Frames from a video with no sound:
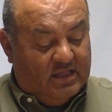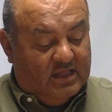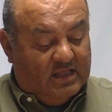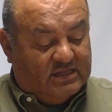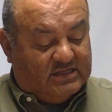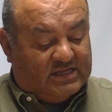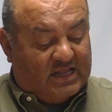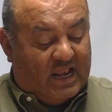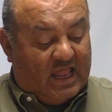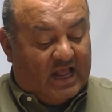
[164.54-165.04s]

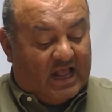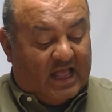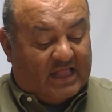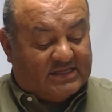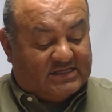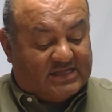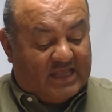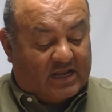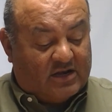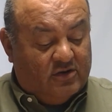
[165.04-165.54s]
Se la
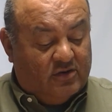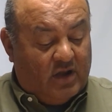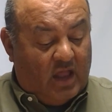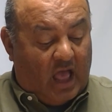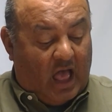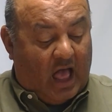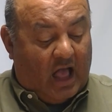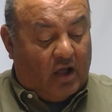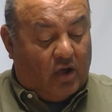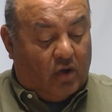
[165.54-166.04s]
lanzaron
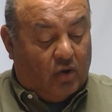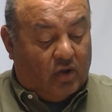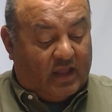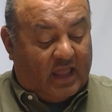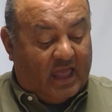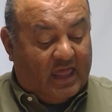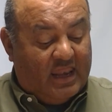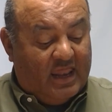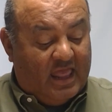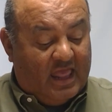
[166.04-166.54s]
a
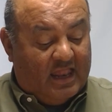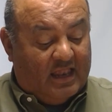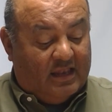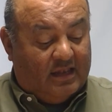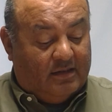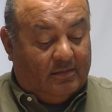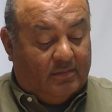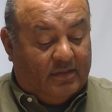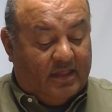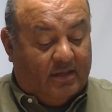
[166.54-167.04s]
coger
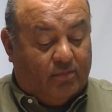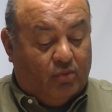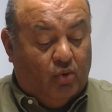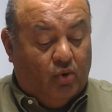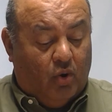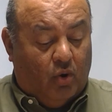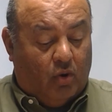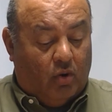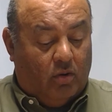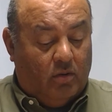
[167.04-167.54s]
el
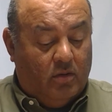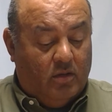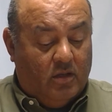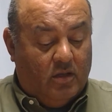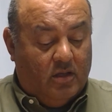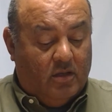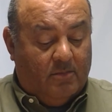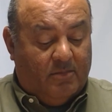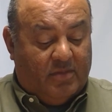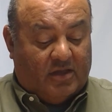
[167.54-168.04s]
dibujo,
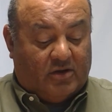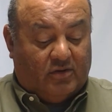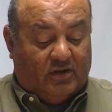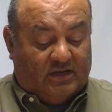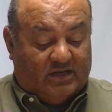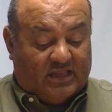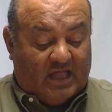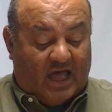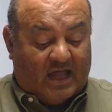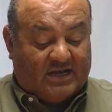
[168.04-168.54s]
pero
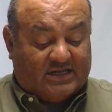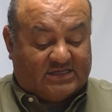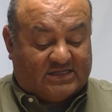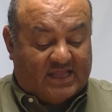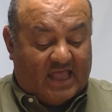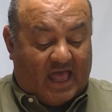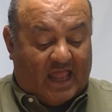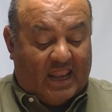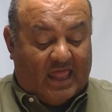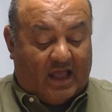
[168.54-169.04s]
el dar
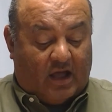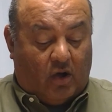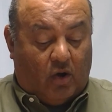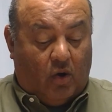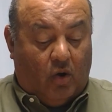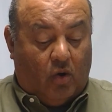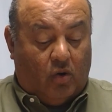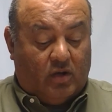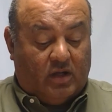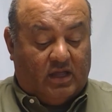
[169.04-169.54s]
se
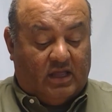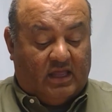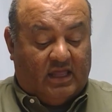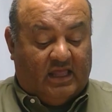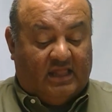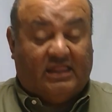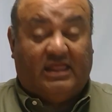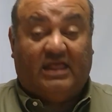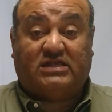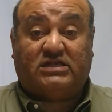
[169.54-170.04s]
alejó
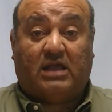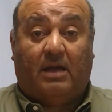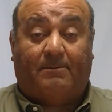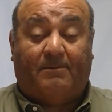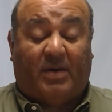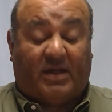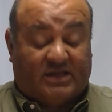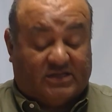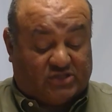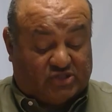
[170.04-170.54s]
y
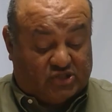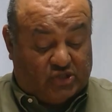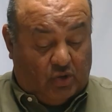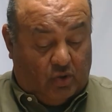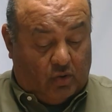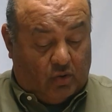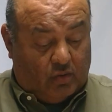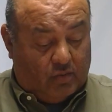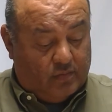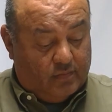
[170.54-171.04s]

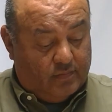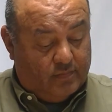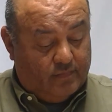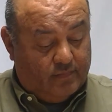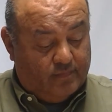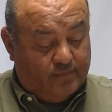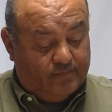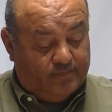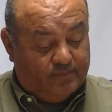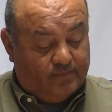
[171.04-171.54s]
desapareció.
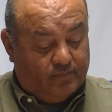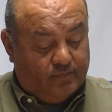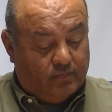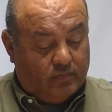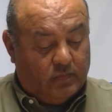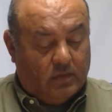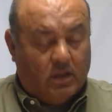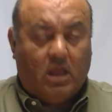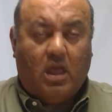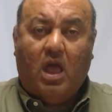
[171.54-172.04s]

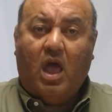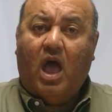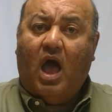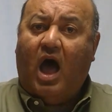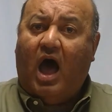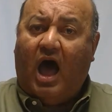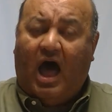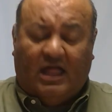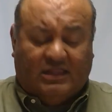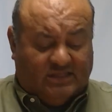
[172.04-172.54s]

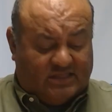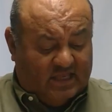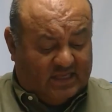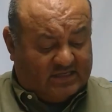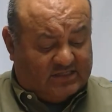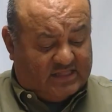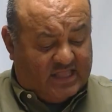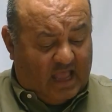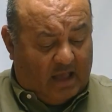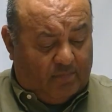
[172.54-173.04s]

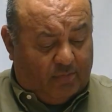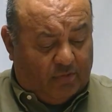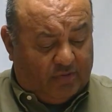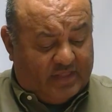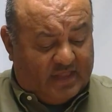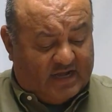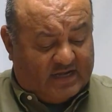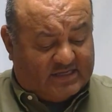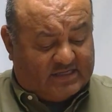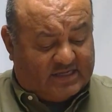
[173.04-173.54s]
Antes de
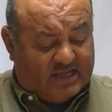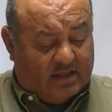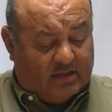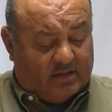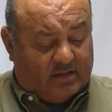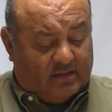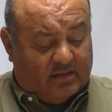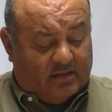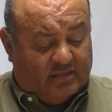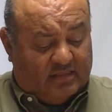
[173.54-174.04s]

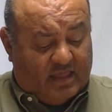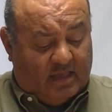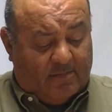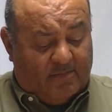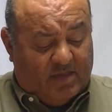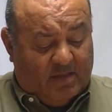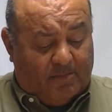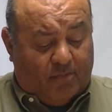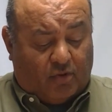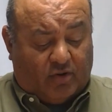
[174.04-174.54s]
apoderarse de
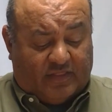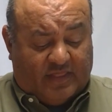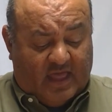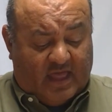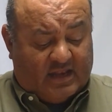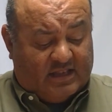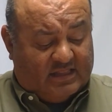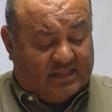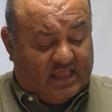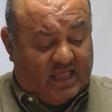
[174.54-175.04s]
mi
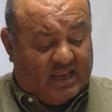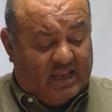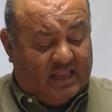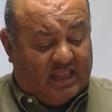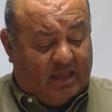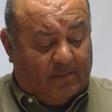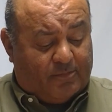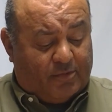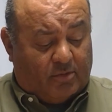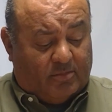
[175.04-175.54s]
poder, tienen
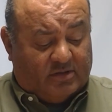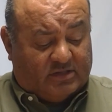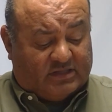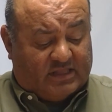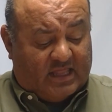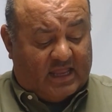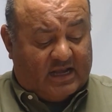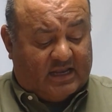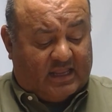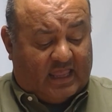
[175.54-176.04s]
que
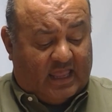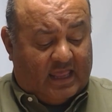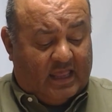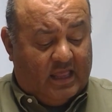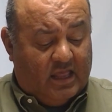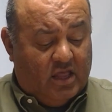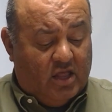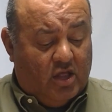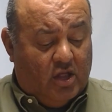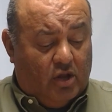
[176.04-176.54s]
prometer
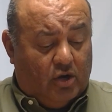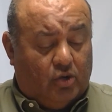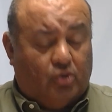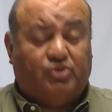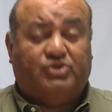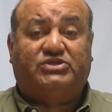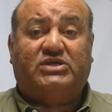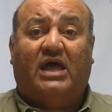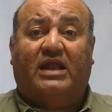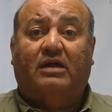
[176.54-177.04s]
que lo
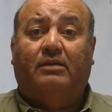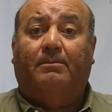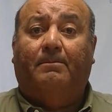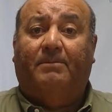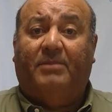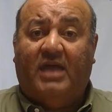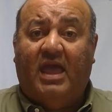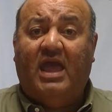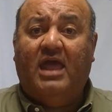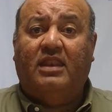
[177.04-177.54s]

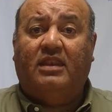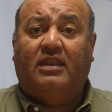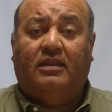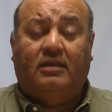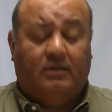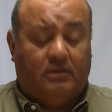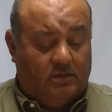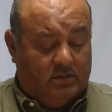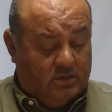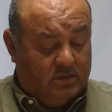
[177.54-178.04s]
usarán
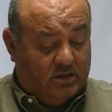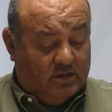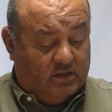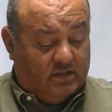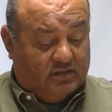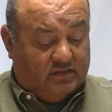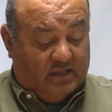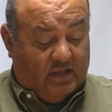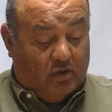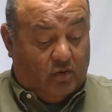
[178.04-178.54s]
bien,
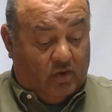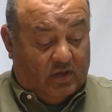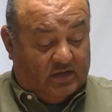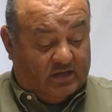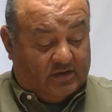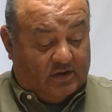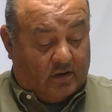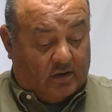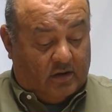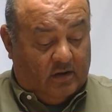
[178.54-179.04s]
dijo
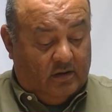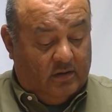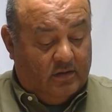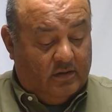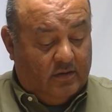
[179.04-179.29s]
el dar.